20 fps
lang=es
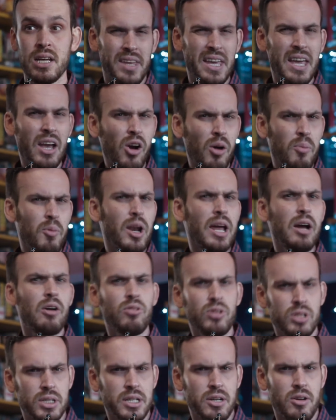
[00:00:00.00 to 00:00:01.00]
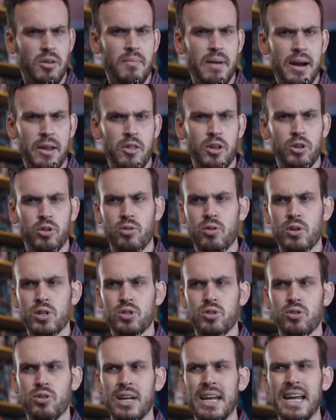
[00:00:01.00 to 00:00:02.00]
¿Y cómo la consiguió el marido a todo
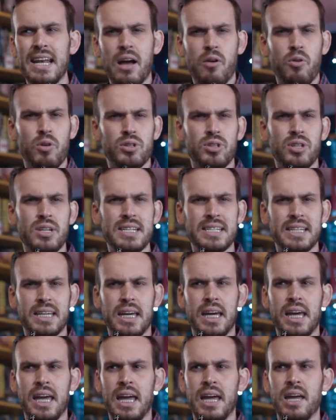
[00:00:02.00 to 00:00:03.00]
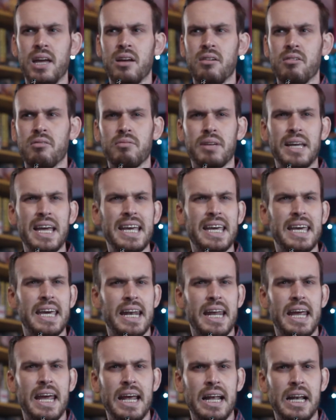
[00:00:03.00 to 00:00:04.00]
esto? Y la cuestión es que ¿Qué
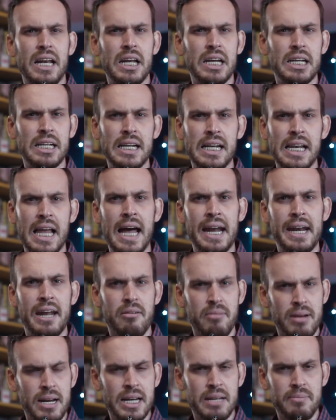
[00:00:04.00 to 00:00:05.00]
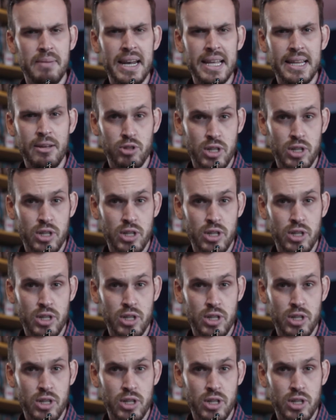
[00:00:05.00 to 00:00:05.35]
quiere la Anabel ¿Vale?